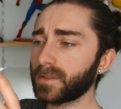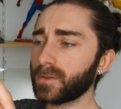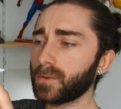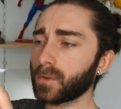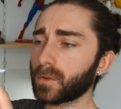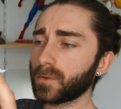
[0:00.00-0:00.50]
c'est
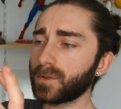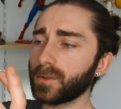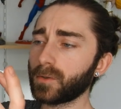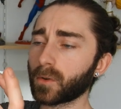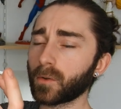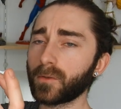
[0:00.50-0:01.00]
sûr que c'est
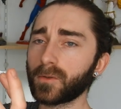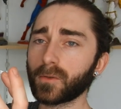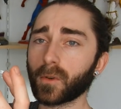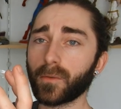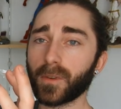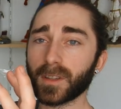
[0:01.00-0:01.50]
sur une
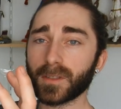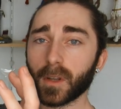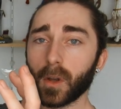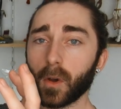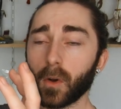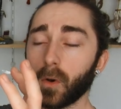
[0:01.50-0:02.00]
surface
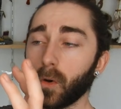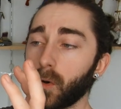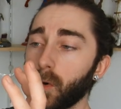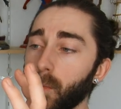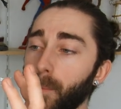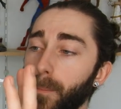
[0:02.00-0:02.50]

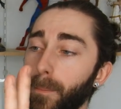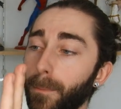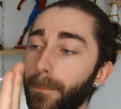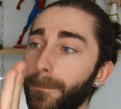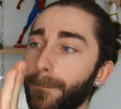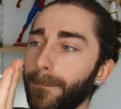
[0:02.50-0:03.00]
euh,
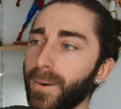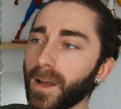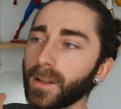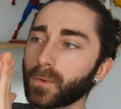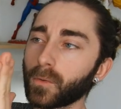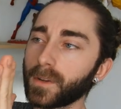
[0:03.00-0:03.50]

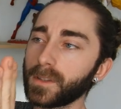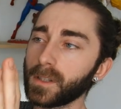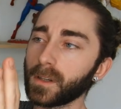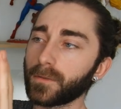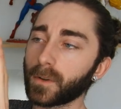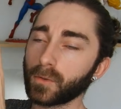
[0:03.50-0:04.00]
plate, on va
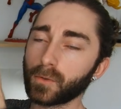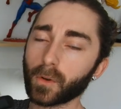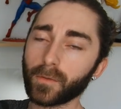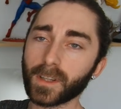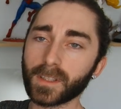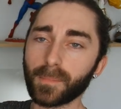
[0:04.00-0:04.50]
dire, une
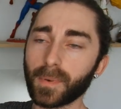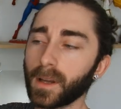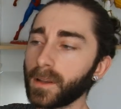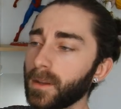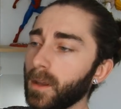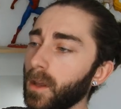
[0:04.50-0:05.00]
surface
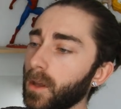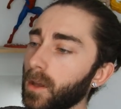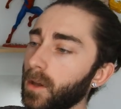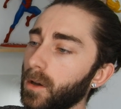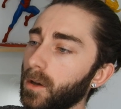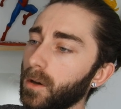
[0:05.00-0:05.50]
plane.
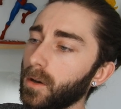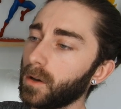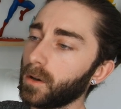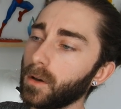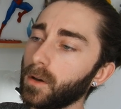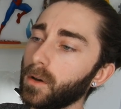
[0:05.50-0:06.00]

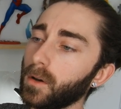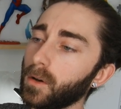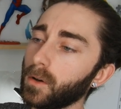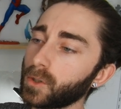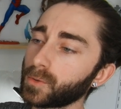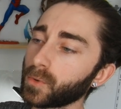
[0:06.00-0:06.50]

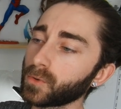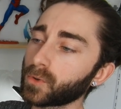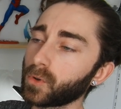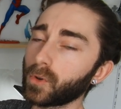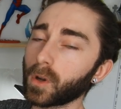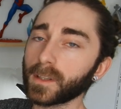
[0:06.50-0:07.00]
Euh, je pense
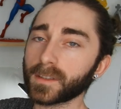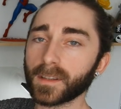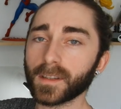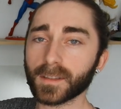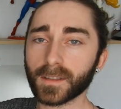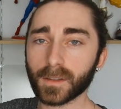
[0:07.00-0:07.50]
que dans les
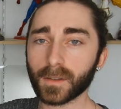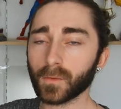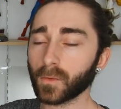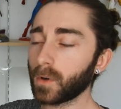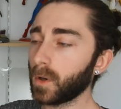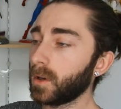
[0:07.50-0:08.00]

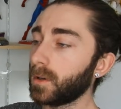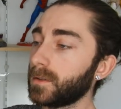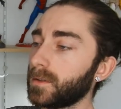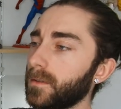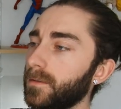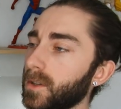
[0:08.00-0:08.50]
intersections,
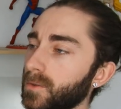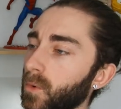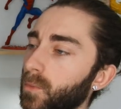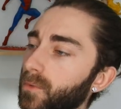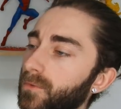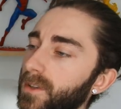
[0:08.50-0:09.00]
c'est vachement
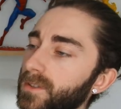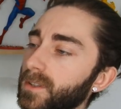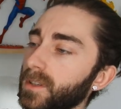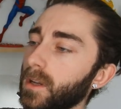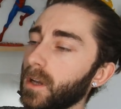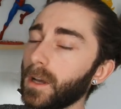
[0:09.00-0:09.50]
plus
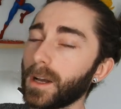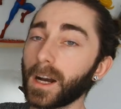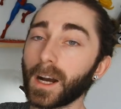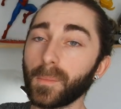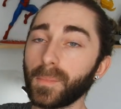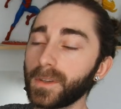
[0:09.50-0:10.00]
facile
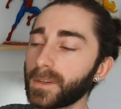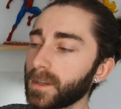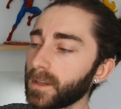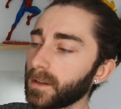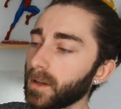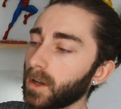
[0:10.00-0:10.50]
à
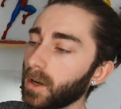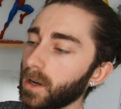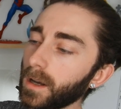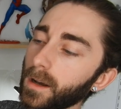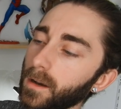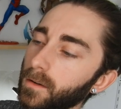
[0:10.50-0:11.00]
appliquer.
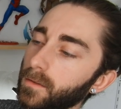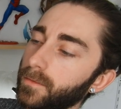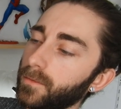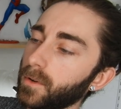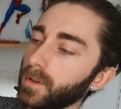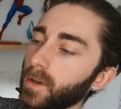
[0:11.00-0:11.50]
Là, il euh,
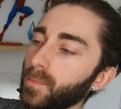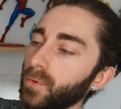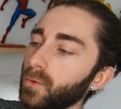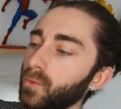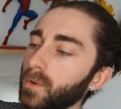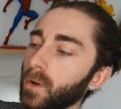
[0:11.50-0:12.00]
faut être un peu
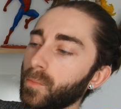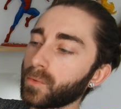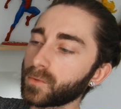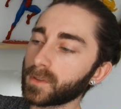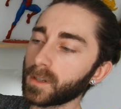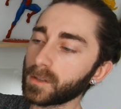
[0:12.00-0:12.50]
doué en
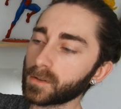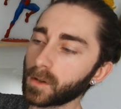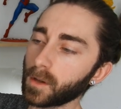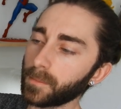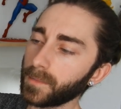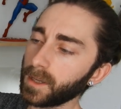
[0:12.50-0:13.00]
ponçage,
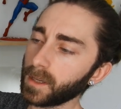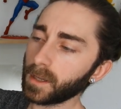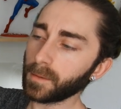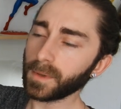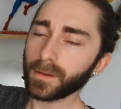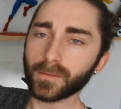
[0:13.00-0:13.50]

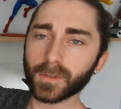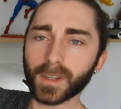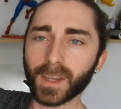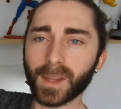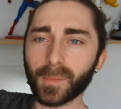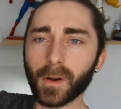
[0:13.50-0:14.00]
mais, mais vous
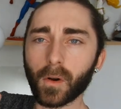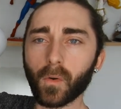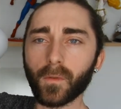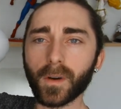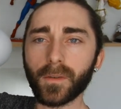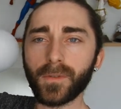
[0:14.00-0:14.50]
inquiétez pas, on
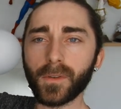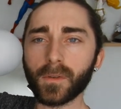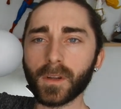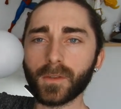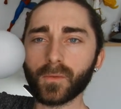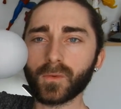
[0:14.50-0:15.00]
va
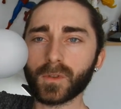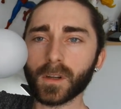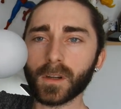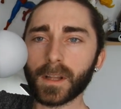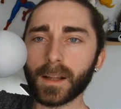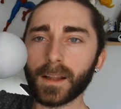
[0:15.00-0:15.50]
fignoler tout ça